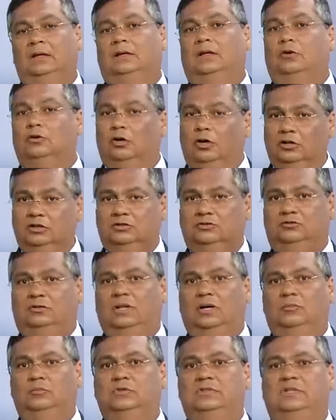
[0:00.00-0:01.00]
Então nós
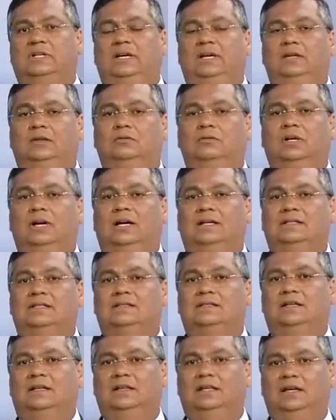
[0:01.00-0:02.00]
estamos indo,
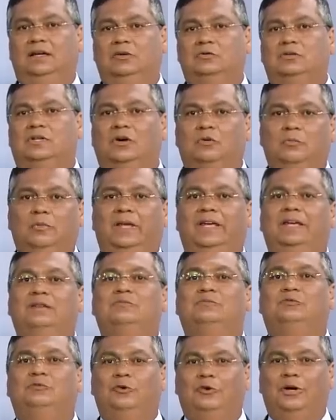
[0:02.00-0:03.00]
graças a Deus, eu
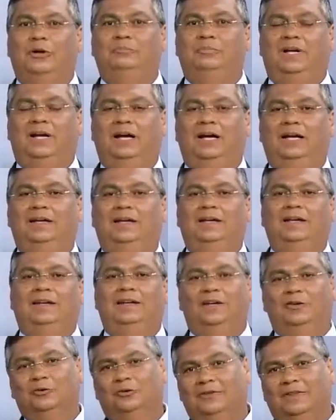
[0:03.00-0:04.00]
mesmo vou à praia,
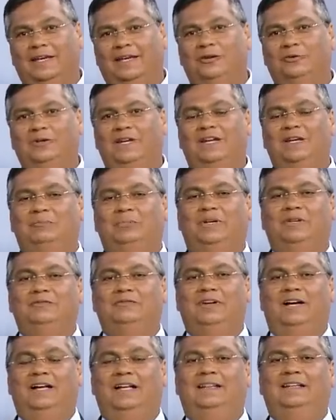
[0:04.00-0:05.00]
eu não tenho ilha
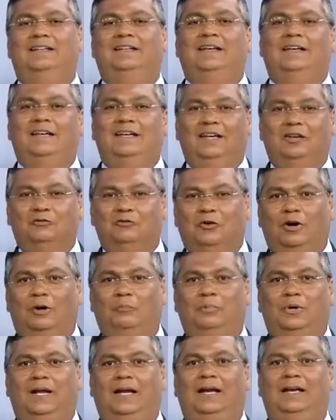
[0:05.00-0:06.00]
privada, eu vou
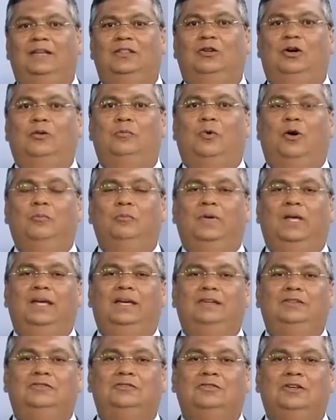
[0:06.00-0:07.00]
à praia
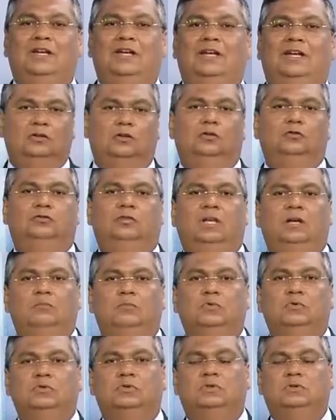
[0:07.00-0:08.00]
normalmente. Nós
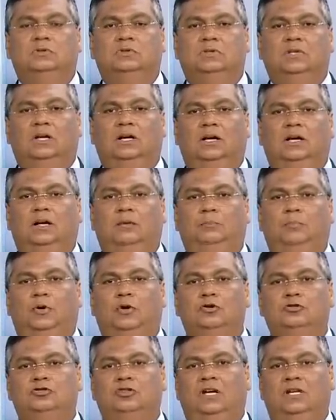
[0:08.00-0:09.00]
temos uh,
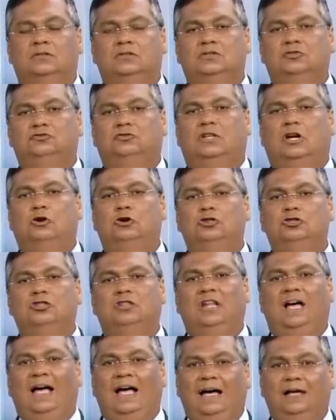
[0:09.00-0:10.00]
projetos
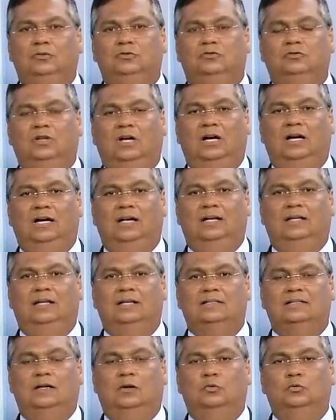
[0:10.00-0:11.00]
extraordinários na área da
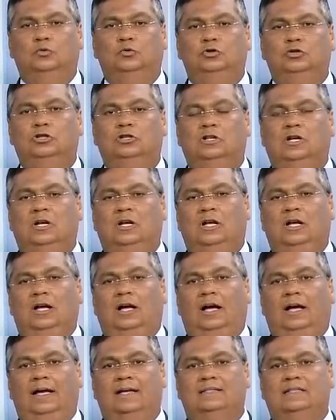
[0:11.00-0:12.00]
saúde,
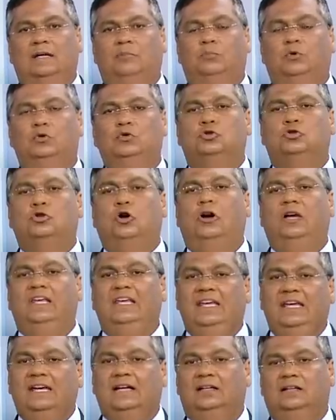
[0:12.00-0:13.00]
a exemplo do
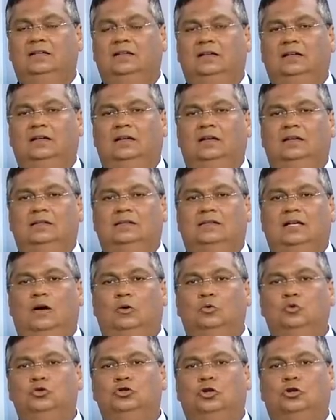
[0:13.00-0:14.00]
Sorrir,
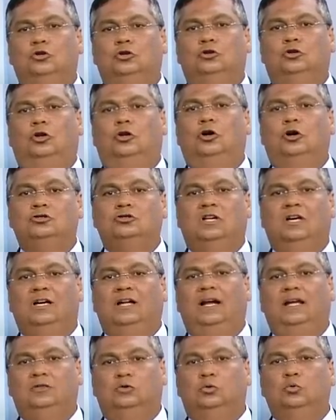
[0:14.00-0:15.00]
saúde odontológica
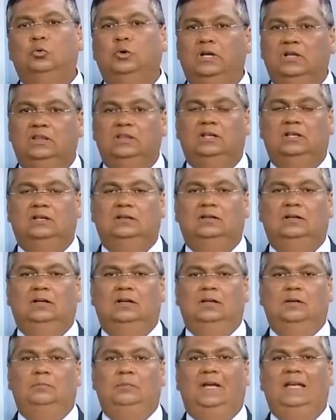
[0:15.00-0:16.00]
gratuita
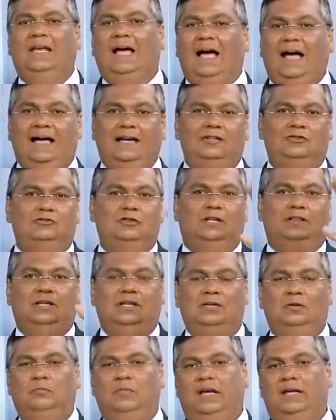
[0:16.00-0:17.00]
milhares de
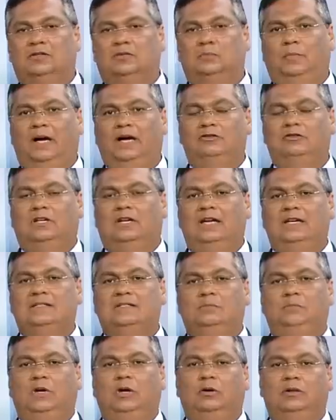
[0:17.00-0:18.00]
atendimentos, mais de
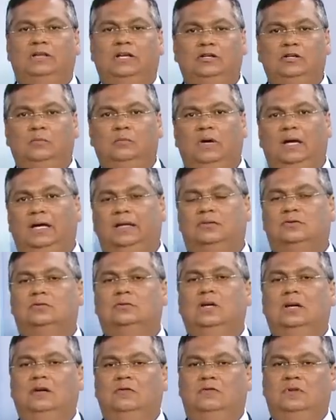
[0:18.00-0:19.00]
15 mil atendimentos.
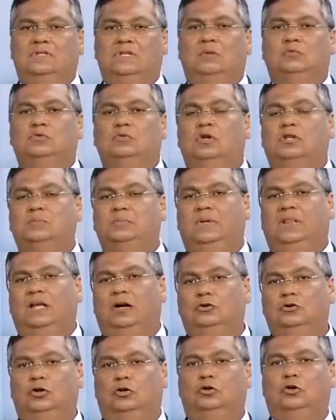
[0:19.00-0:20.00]
Fizemos o
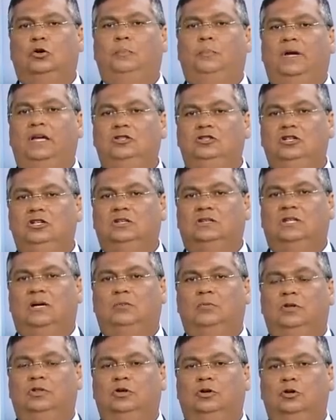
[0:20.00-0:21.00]
Hospital de Ortopedia e
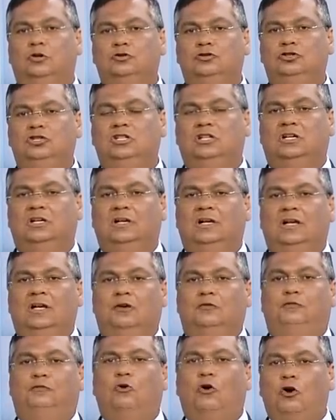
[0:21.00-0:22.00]
Traumatologia,
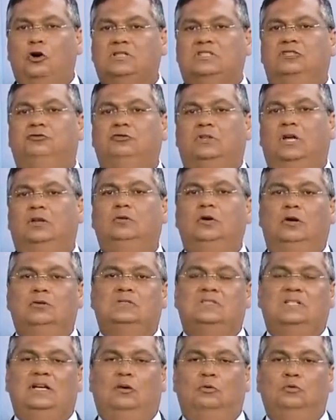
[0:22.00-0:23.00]
Força Estadual de
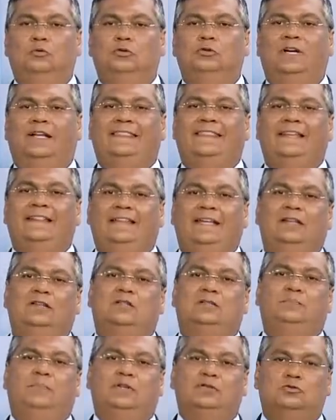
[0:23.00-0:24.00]
Saúde atendendo
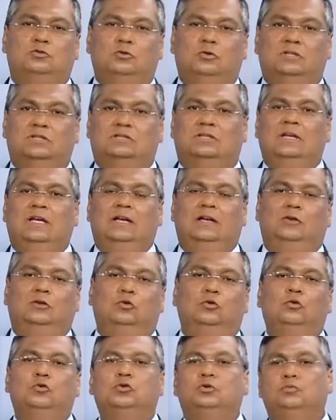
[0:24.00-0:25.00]
as pessoas
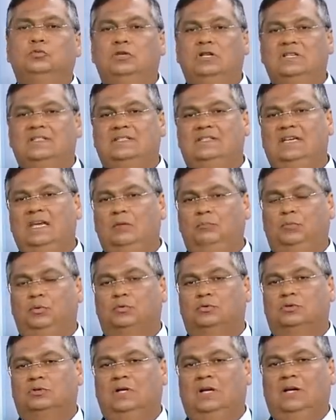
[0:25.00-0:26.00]
nos
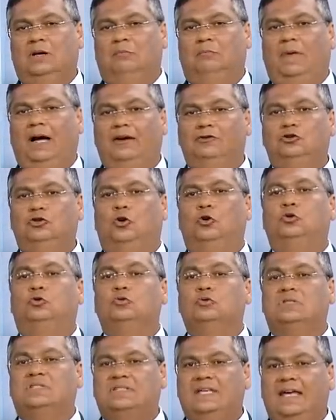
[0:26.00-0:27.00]
municípios, mais de
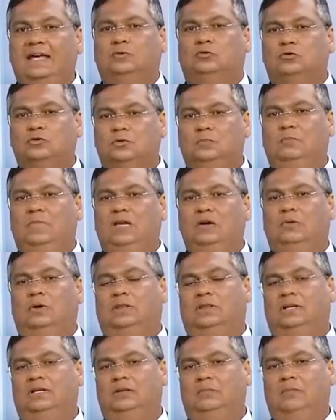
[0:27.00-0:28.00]
800 mil
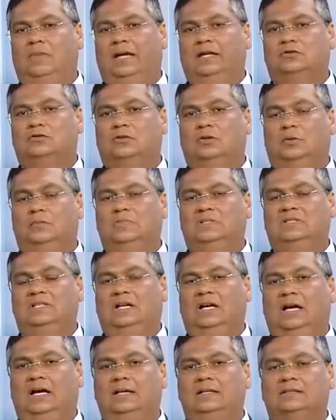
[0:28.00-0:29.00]
atendimentos
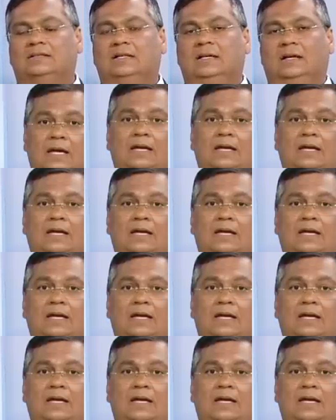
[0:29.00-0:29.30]
domiciliares.